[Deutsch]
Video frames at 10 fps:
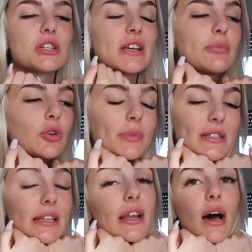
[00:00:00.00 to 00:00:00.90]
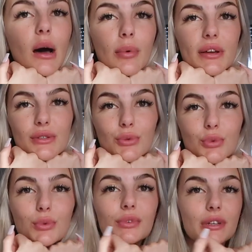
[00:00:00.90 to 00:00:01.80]
Ich habe noch ein bisschen Arbeit zu
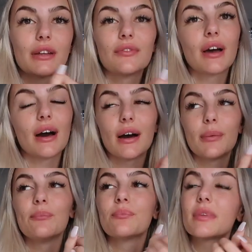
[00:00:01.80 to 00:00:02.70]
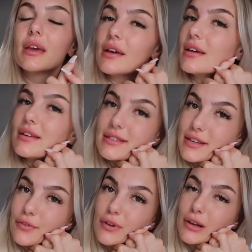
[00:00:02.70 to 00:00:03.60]
tun, denn wir haben
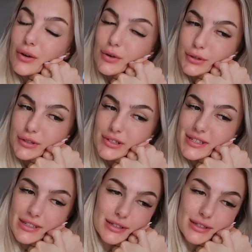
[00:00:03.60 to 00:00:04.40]
sehr viele Calls.